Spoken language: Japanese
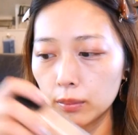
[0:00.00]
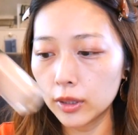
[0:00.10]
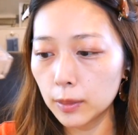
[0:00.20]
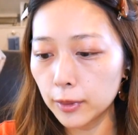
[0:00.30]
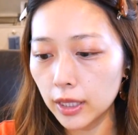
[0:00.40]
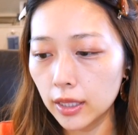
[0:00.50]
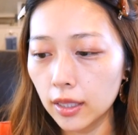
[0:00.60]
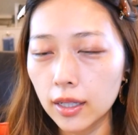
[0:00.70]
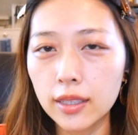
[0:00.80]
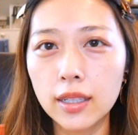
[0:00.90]
プチプラ
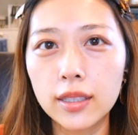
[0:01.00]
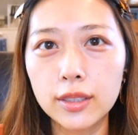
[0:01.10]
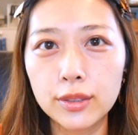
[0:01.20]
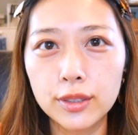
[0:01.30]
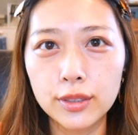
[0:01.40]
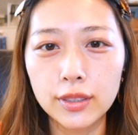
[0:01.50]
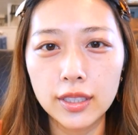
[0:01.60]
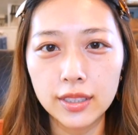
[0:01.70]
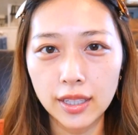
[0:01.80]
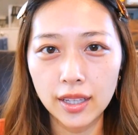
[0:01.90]
でかなり優秀
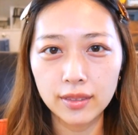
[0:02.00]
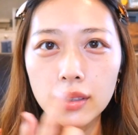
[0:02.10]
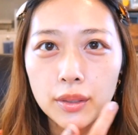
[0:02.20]
ですね